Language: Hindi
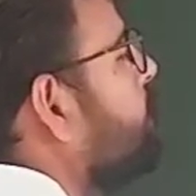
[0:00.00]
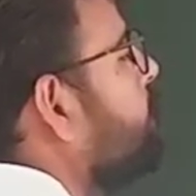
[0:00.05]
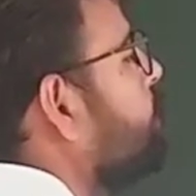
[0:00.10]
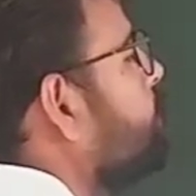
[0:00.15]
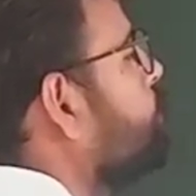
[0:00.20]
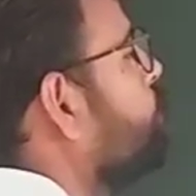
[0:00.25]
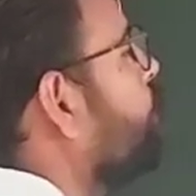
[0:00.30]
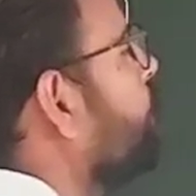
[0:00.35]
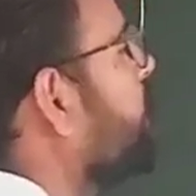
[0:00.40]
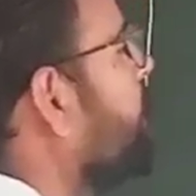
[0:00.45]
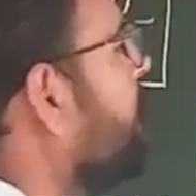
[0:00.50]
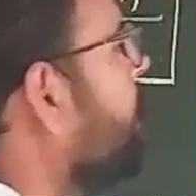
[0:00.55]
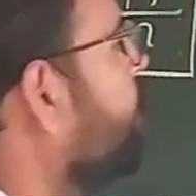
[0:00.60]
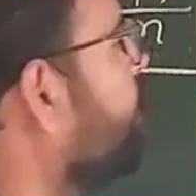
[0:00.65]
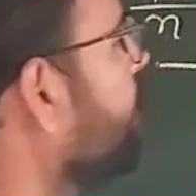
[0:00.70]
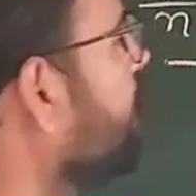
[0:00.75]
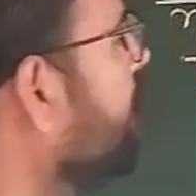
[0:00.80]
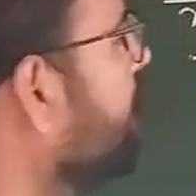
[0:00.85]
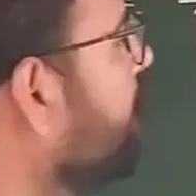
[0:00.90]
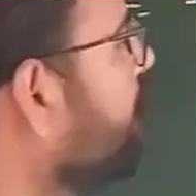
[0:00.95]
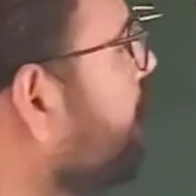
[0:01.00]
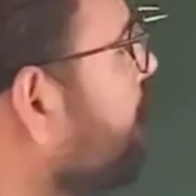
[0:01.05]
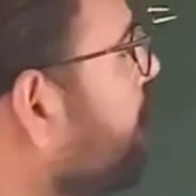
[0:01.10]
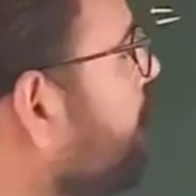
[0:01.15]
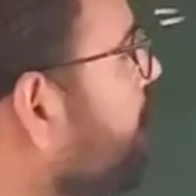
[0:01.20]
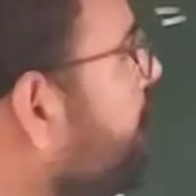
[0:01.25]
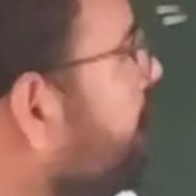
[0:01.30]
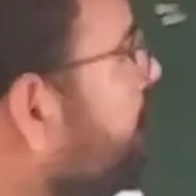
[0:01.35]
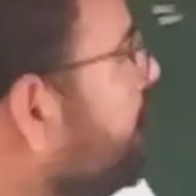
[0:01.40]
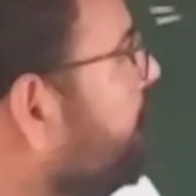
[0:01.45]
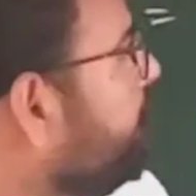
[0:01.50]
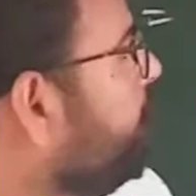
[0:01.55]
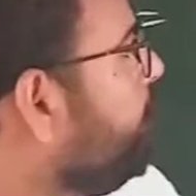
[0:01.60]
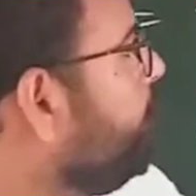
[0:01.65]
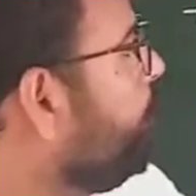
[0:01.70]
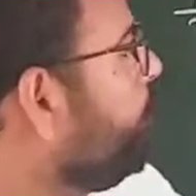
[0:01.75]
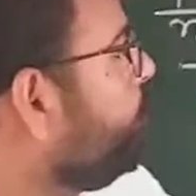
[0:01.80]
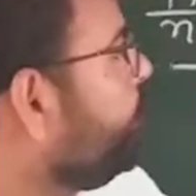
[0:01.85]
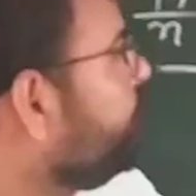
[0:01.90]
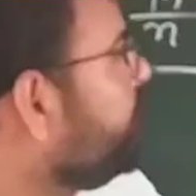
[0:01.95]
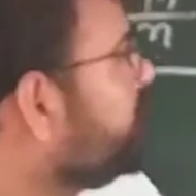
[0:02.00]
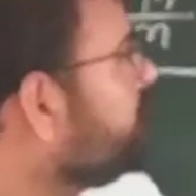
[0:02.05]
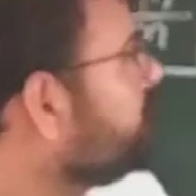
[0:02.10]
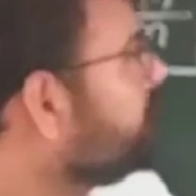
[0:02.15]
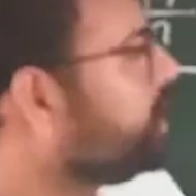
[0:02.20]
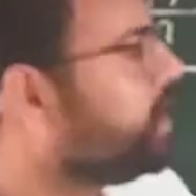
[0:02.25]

वो क्या होगा वन